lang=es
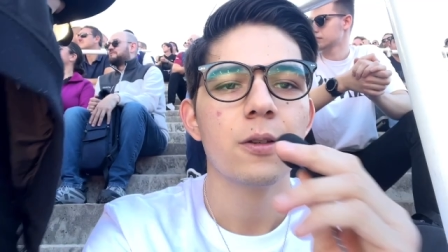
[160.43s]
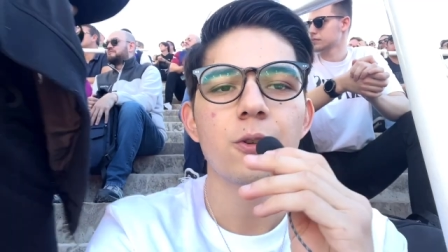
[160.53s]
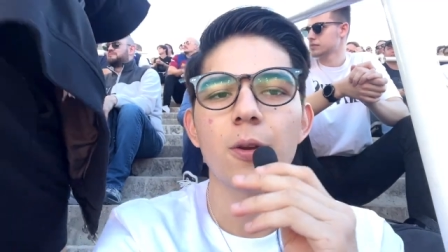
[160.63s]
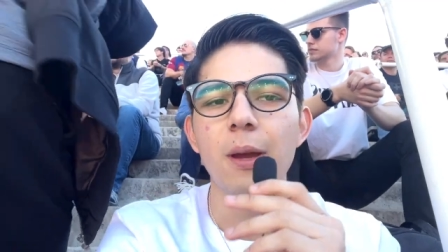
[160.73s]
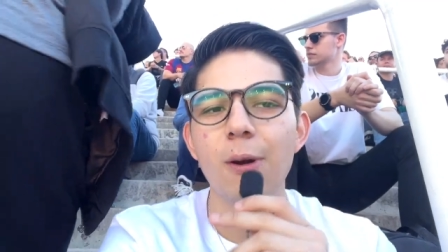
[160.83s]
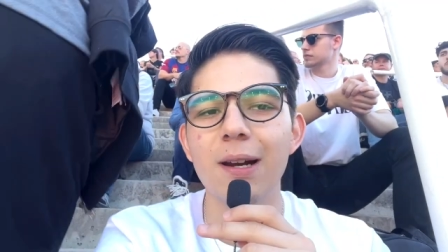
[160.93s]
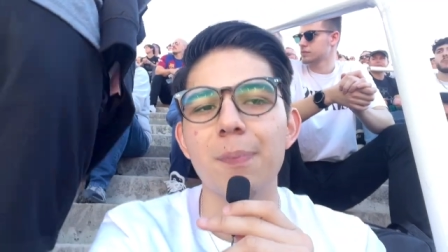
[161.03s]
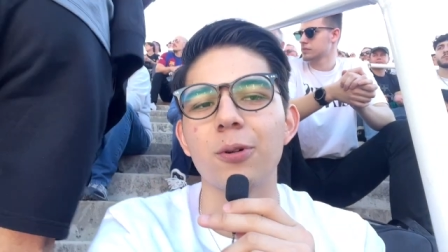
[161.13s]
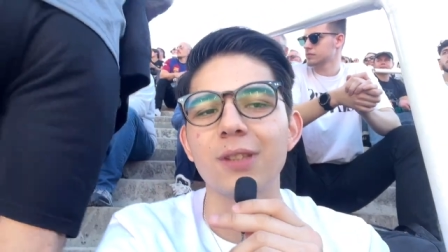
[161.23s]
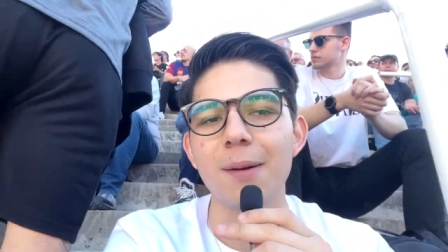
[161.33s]
Yo hoy vengo a
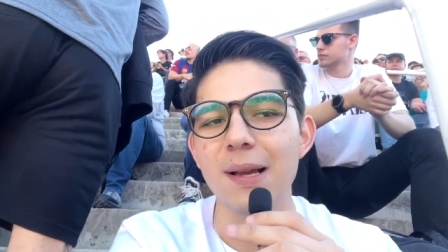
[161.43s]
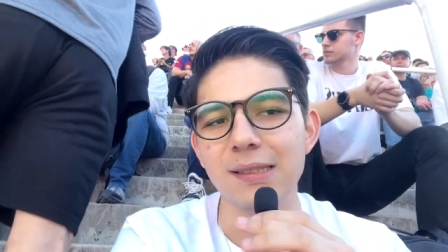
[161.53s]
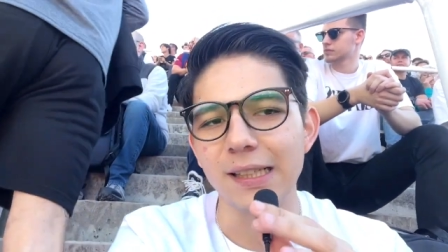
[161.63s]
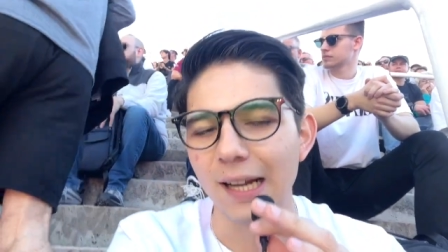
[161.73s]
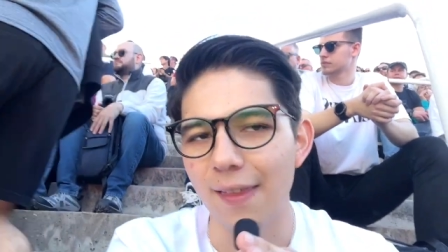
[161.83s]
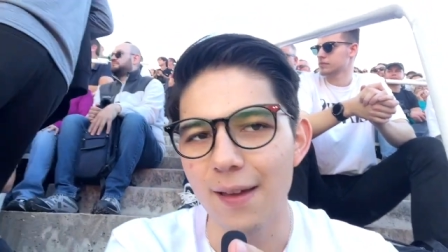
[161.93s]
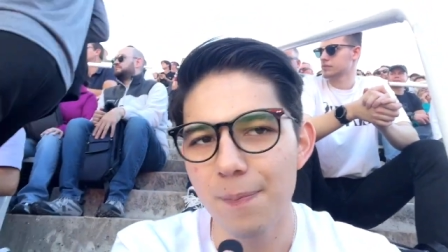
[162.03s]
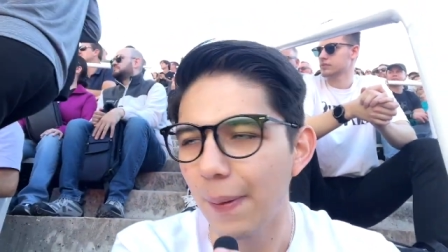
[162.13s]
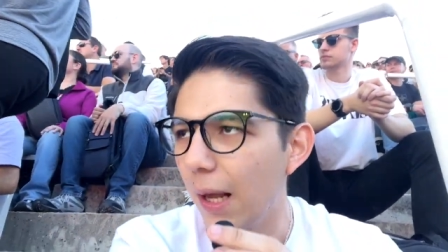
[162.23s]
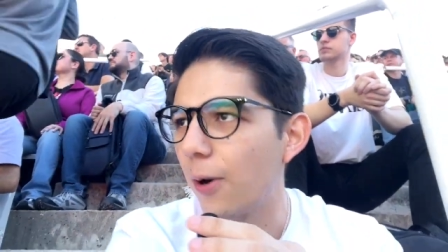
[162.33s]
reportar más que nada,
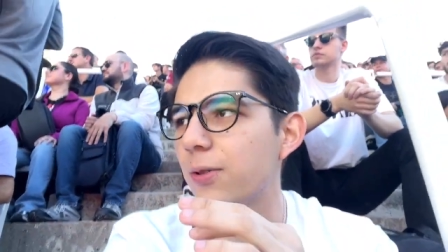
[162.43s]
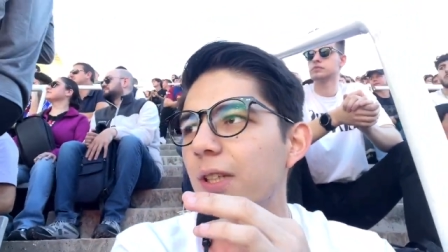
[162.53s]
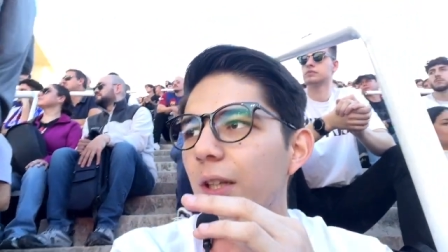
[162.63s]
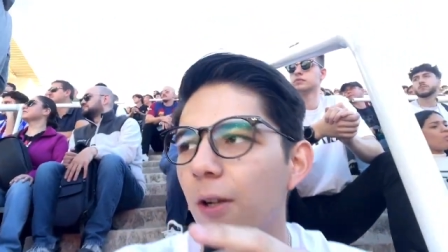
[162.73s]
pero si